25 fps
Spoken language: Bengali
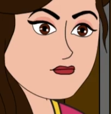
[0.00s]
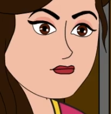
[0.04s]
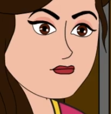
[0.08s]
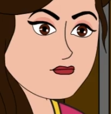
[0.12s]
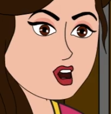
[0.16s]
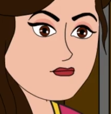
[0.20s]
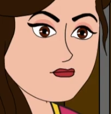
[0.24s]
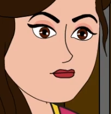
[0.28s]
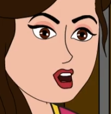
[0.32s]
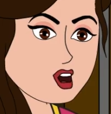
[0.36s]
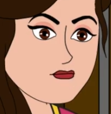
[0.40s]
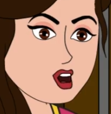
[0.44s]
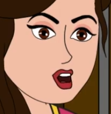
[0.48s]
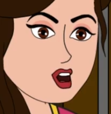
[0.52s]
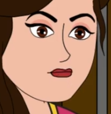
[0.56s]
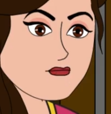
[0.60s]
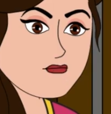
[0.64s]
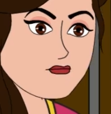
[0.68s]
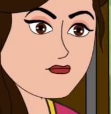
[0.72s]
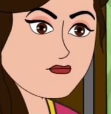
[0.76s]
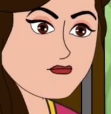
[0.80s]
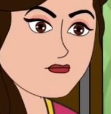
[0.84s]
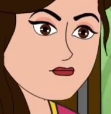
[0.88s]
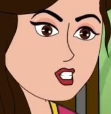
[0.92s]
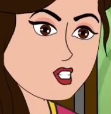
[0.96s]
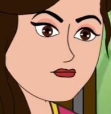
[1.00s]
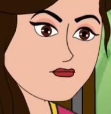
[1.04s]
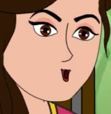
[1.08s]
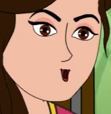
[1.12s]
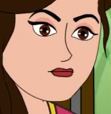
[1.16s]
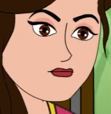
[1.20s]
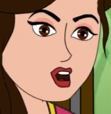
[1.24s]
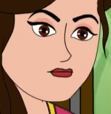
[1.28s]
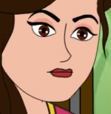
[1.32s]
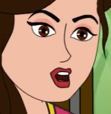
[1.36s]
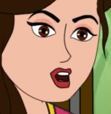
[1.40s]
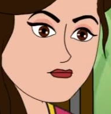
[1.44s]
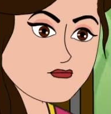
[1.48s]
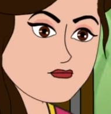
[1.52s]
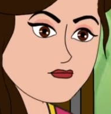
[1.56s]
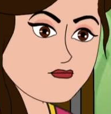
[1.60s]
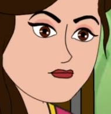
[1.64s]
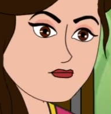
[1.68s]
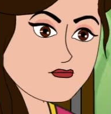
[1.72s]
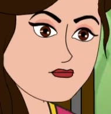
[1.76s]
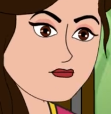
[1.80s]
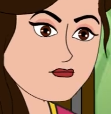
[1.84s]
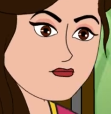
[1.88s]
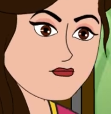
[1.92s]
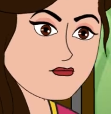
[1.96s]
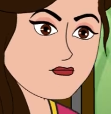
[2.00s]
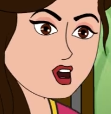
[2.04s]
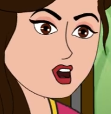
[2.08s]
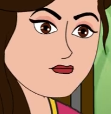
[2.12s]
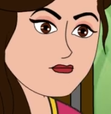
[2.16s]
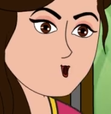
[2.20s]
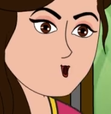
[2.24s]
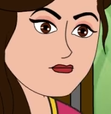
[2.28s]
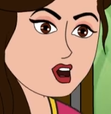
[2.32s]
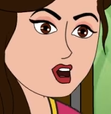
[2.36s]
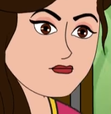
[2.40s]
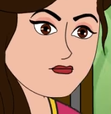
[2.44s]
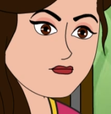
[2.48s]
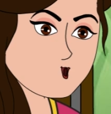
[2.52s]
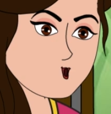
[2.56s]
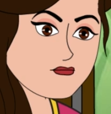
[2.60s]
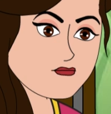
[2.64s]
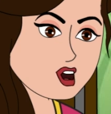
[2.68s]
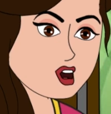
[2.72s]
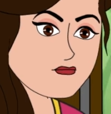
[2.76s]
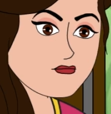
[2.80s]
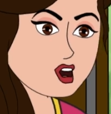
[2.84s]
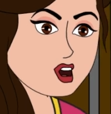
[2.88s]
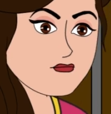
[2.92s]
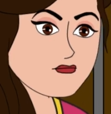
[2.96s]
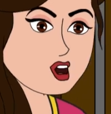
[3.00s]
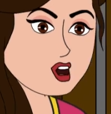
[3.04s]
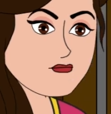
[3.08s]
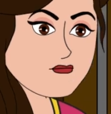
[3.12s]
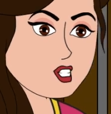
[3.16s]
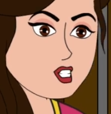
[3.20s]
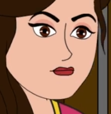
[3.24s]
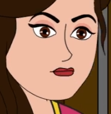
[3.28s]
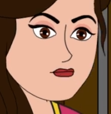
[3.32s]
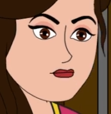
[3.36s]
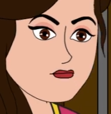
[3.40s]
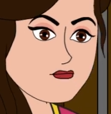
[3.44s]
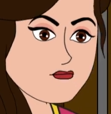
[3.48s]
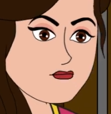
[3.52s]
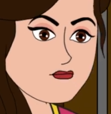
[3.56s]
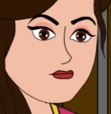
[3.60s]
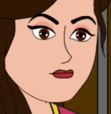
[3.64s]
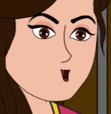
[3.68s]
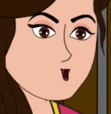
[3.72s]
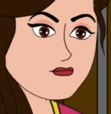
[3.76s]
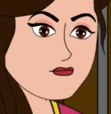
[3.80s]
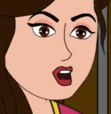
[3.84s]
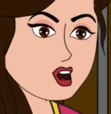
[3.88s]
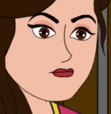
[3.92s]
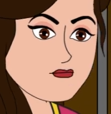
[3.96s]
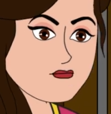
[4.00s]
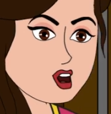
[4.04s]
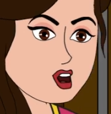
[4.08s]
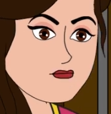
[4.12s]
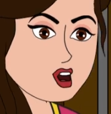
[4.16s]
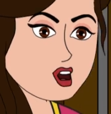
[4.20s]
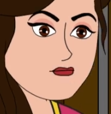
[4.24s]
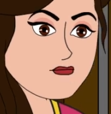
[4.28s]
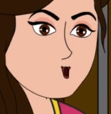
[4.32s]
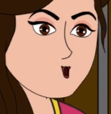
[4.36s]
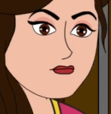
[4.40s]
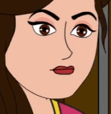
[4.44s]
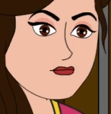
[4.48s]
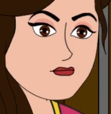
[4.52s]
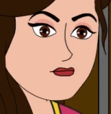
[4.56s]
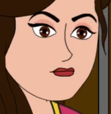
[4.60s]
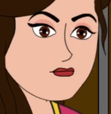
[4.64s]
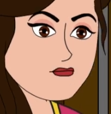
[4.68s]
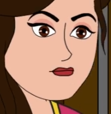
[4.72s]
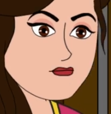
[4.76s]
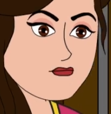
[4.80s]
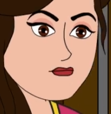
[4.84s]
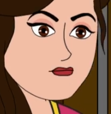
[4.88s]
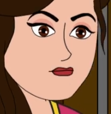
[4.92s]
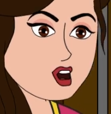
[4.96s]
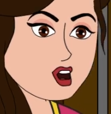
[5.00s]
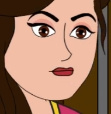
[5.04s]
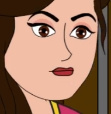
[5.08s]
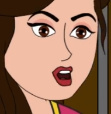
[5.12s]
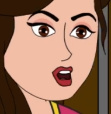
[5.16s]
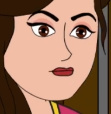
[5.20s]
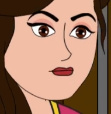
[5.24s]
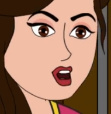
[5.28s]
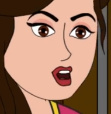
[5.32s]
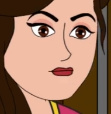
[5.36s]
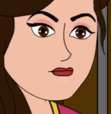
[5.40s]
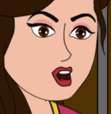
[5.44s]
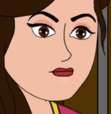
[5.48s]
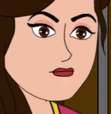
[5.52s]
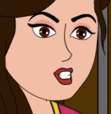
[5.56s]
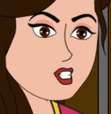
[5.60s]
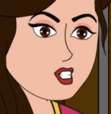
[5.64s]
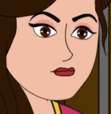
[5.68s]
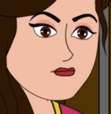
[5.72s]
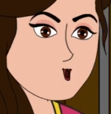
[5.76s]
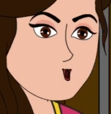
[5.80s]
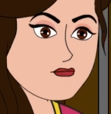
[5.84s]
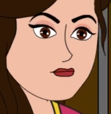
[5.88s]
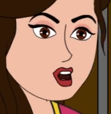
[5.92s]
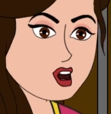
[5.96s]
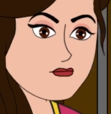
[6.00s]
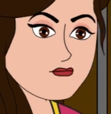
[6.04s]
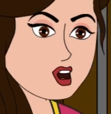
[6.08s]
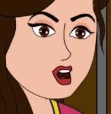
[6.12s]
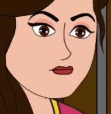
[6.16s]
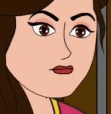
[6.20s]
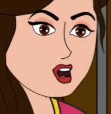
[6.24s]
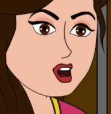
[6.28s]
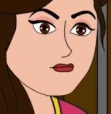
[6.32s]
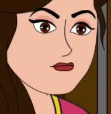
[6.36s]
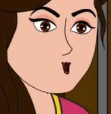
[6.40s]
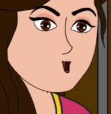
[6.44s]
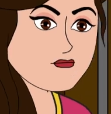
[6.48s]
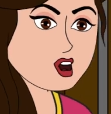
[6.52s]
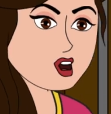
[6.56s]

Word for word: কেন কি হয়েছে এতগুলো টাকার কি আছে তুমি তো বলেছ যে আমার বাবার নাকি